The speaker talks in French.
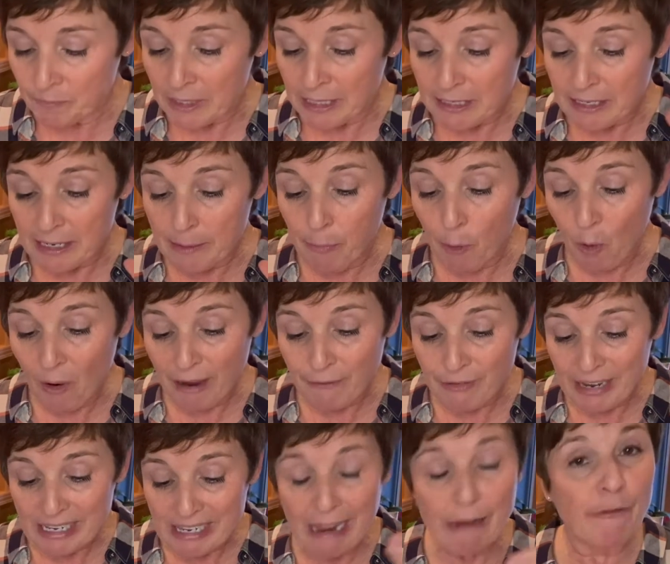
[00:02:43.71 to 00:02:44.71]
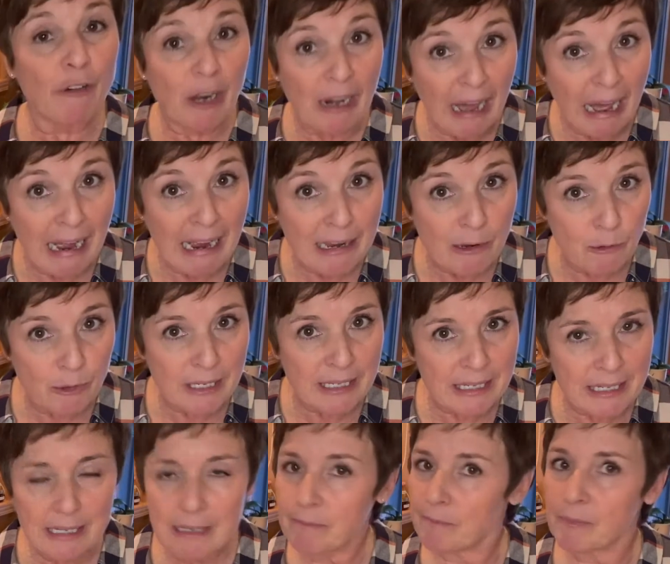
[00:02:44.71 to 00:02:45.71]
C'est bon avec de la volaille
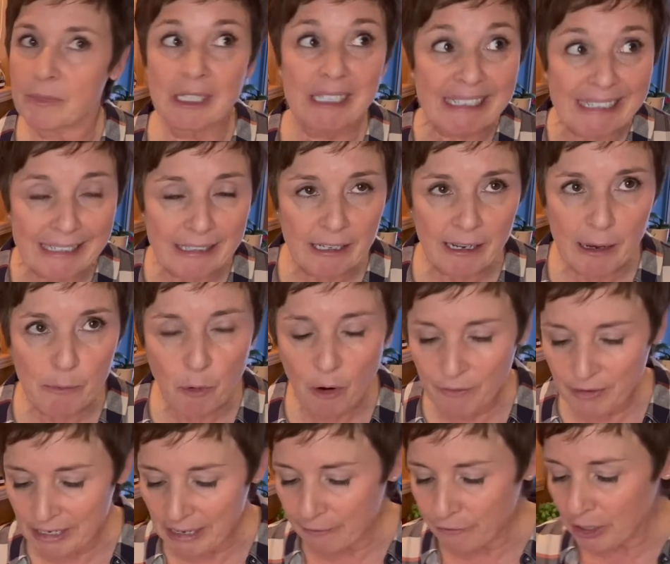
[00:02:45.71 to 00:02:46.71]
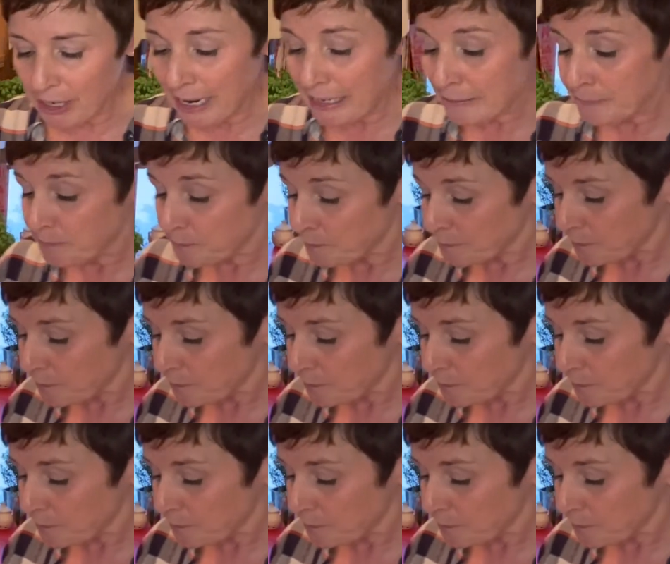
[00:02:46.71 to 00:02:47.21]
aussi, très très bon avec la volaille.